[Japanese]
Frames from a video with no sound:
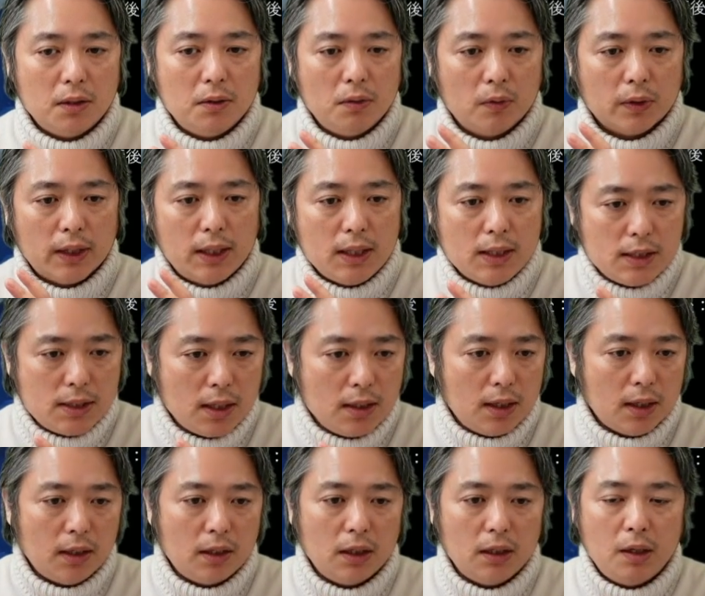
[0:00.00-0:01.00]
者さんの金
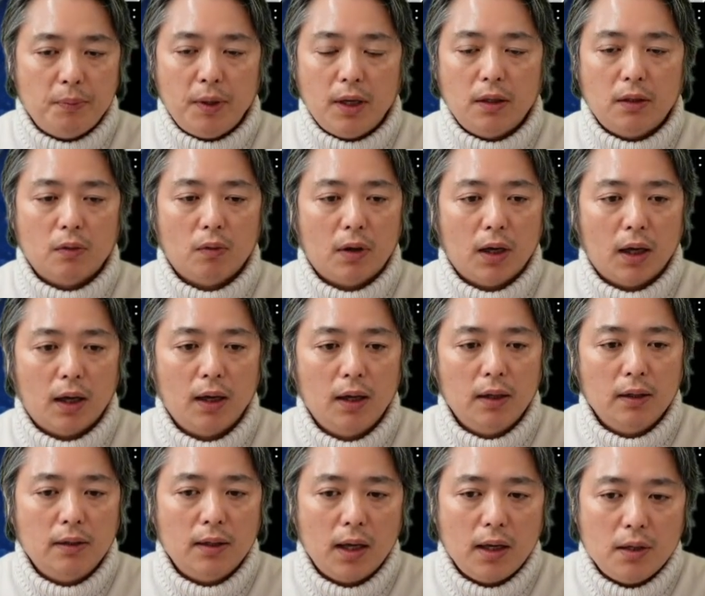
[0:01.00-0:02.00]
銭的なデメリット
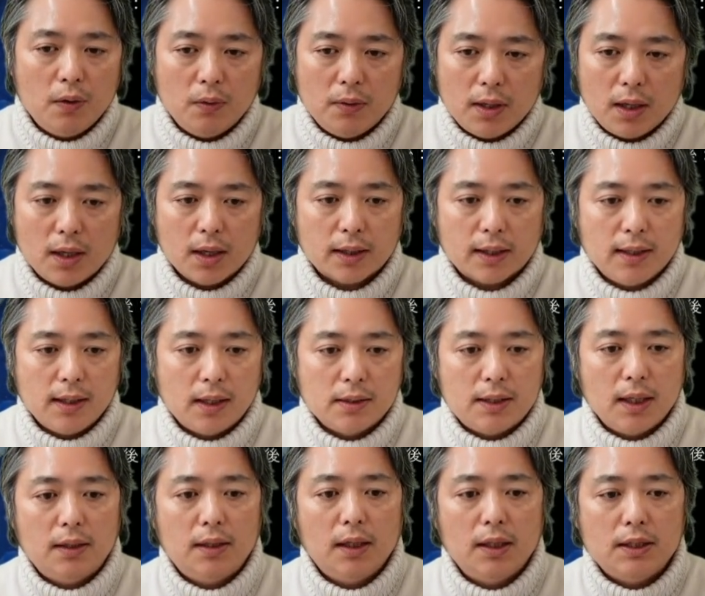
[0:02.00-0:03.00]
がないような金
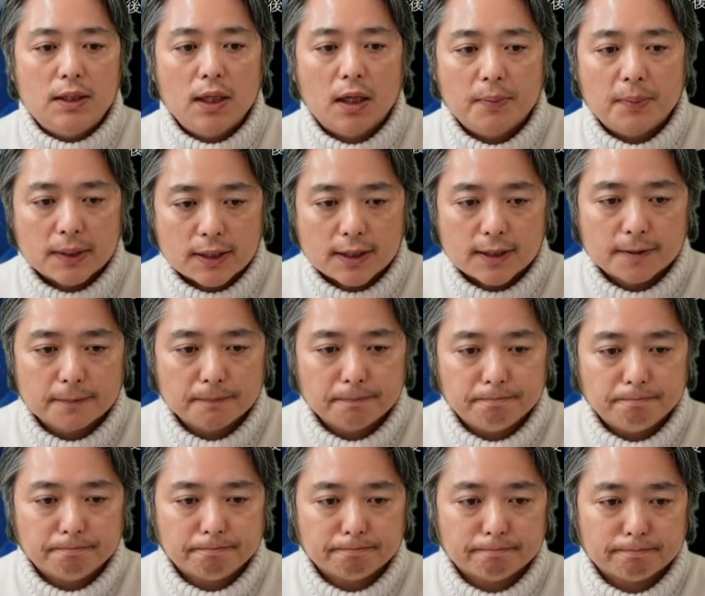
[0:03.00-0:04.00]
額設定にしてあります。
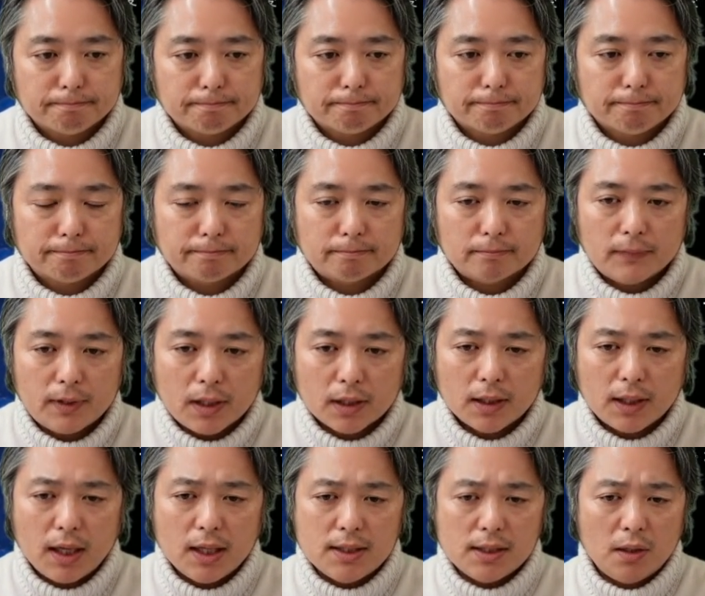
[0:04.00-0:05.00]

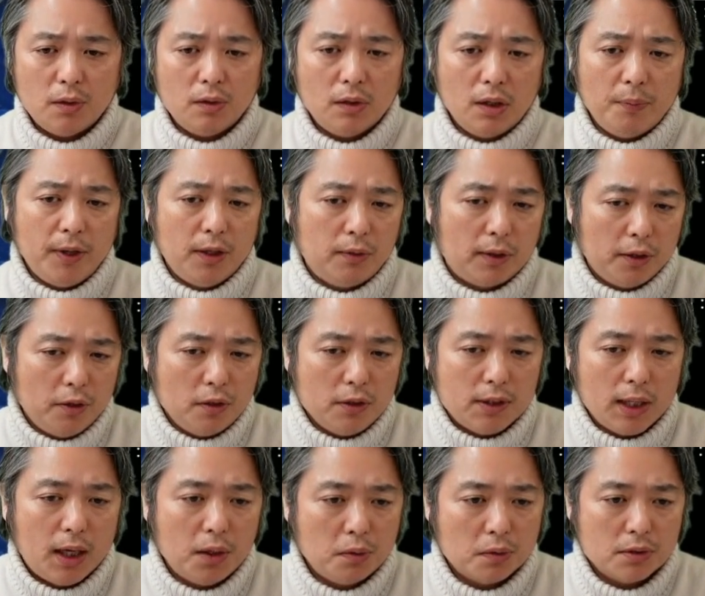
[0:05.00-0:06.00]
患者さんのデメリットは唯
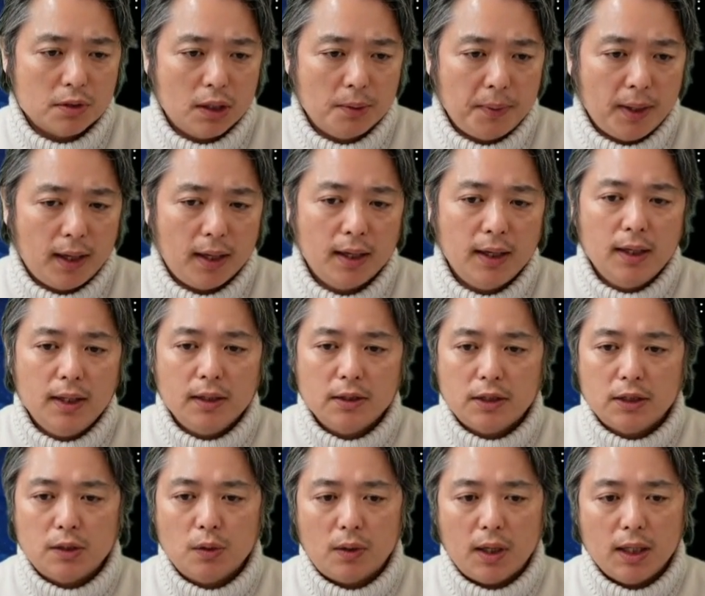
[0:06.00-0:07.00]
一あるとすれば、
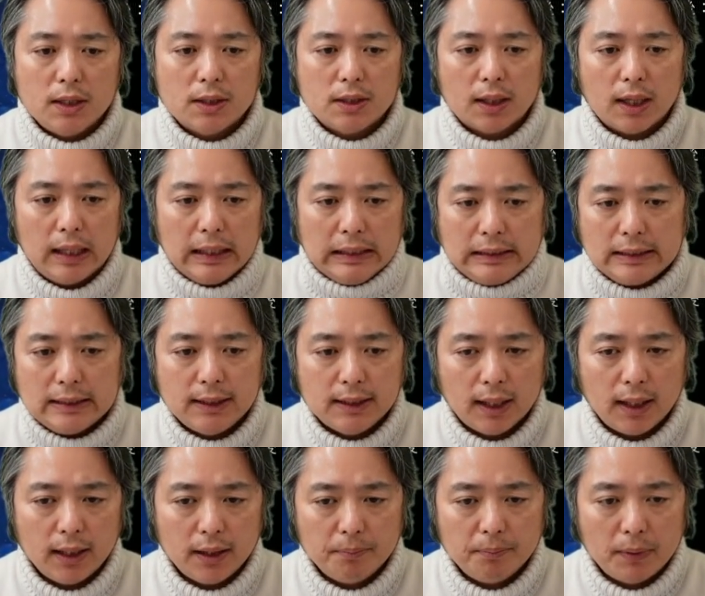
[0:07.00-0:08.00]
治療回数が1、
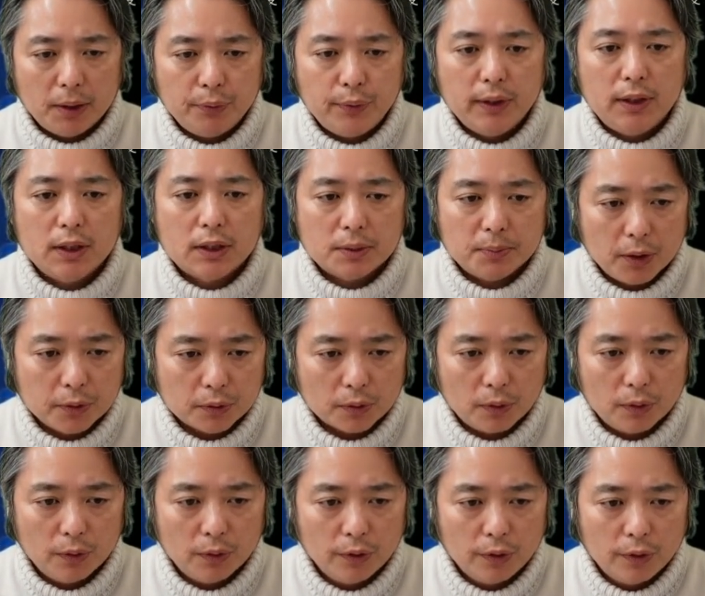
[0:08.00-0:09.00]
2回、ま増えてしまう
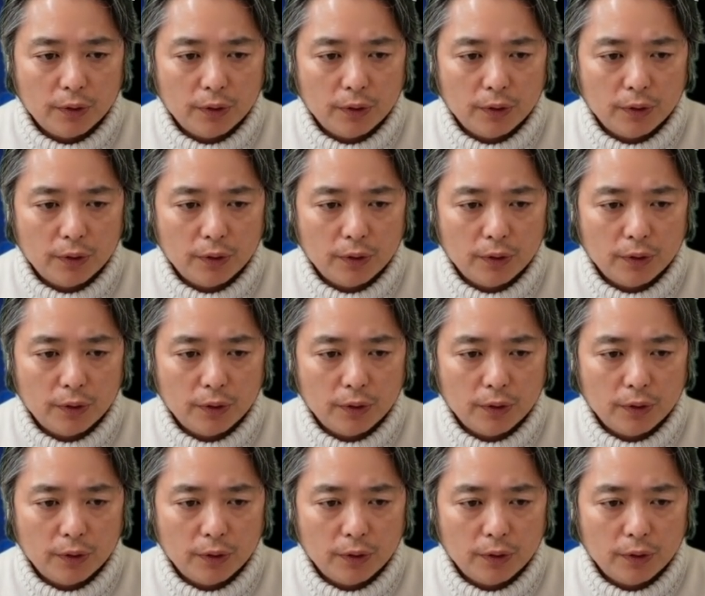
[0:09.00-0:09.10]
と。